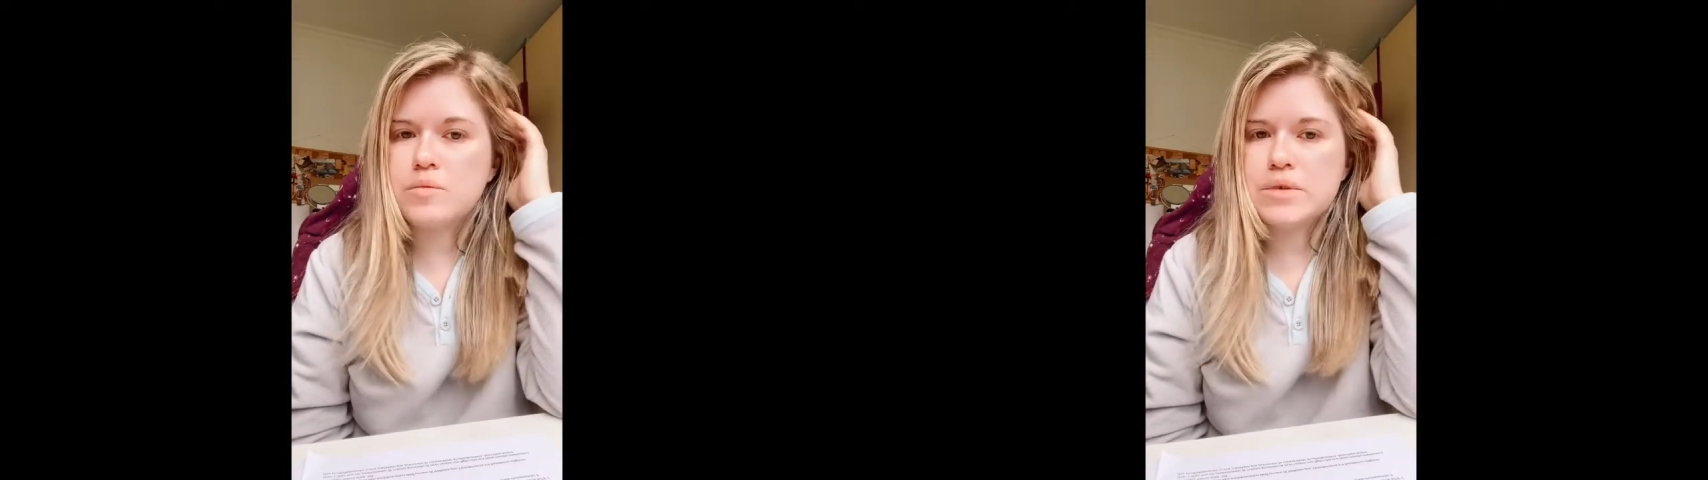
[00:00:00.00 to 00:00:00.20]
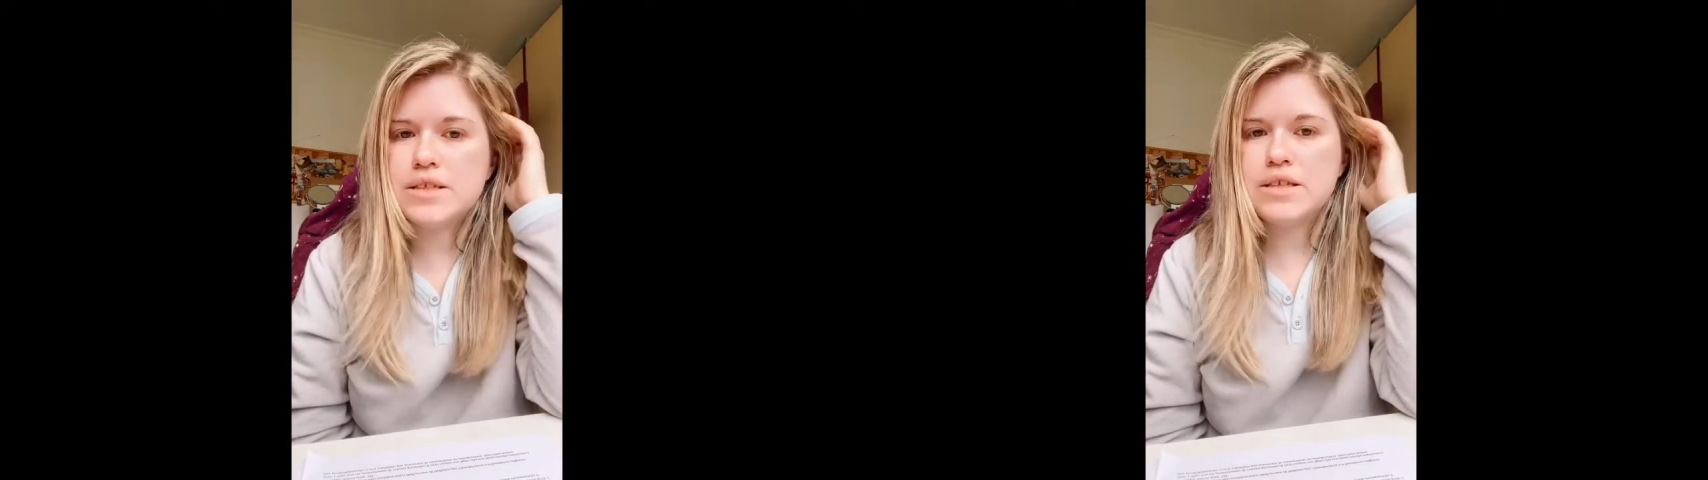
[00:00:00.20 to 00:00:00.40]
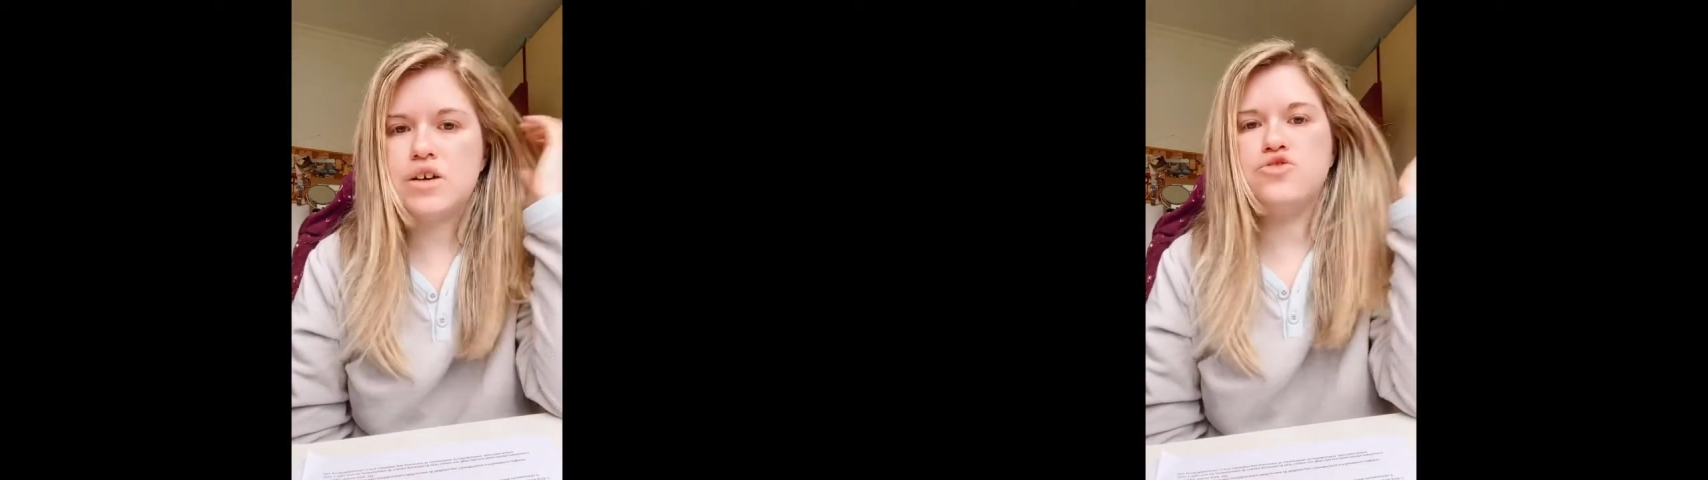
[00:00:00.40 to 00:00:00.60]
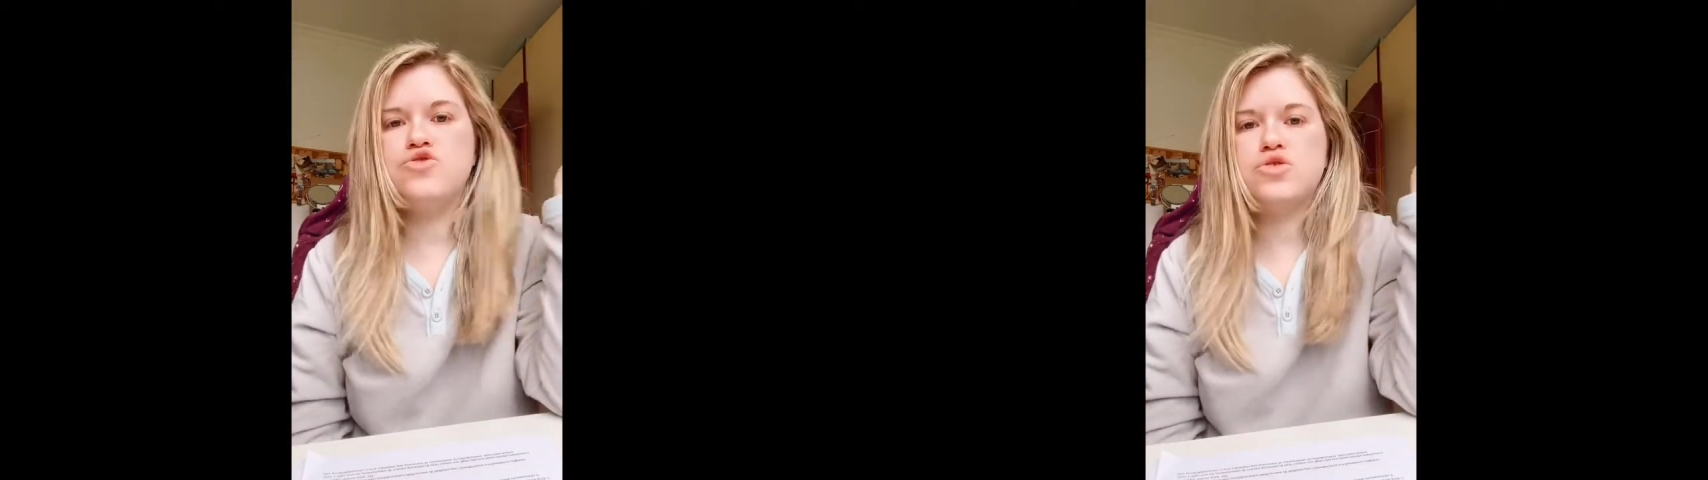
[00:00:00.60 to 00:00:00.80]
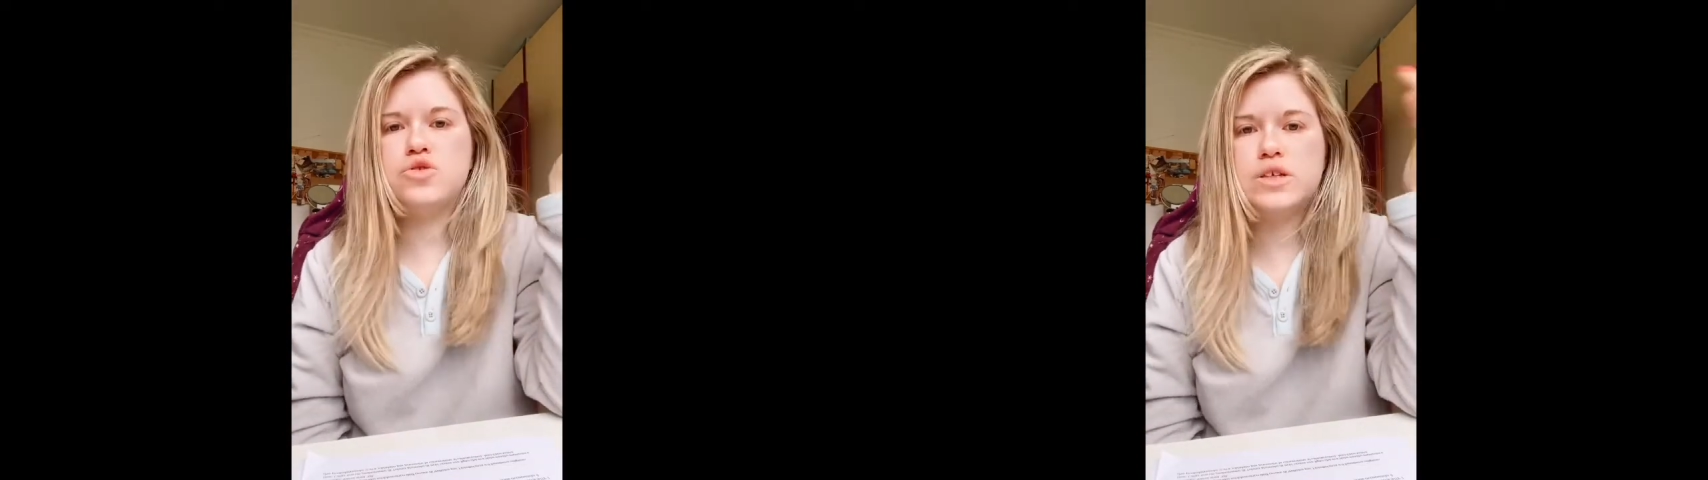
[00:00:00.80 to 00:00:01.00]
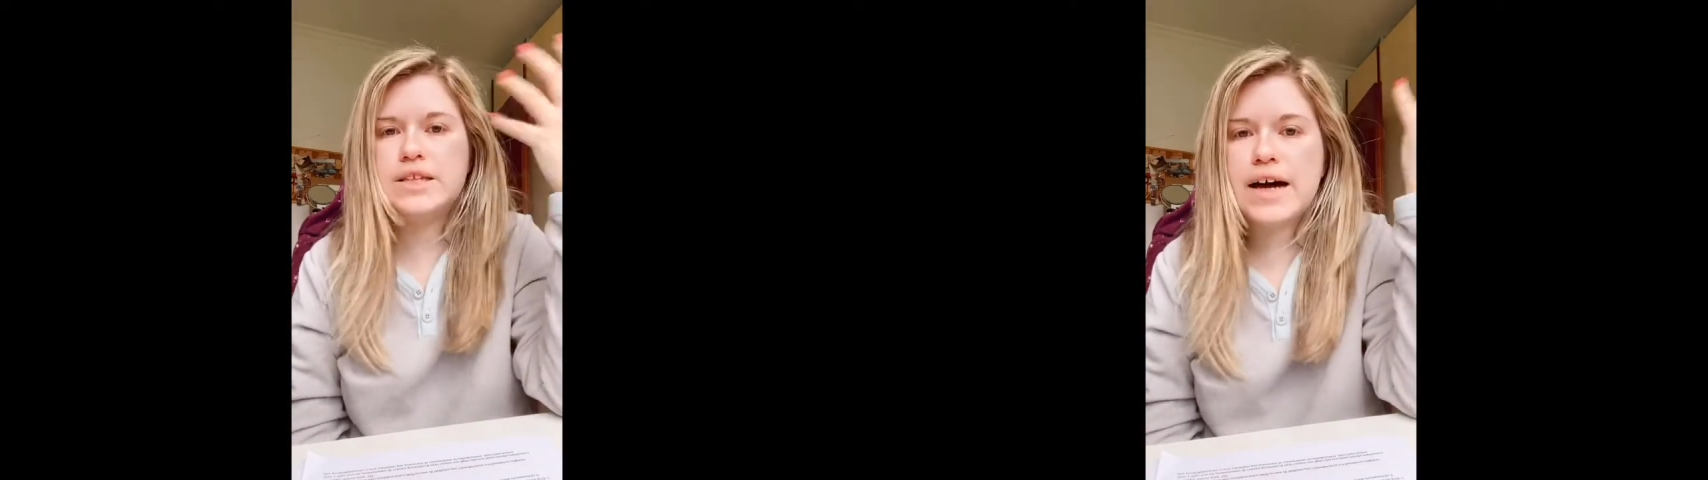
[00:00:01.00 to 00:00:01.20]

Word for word: un messaggio in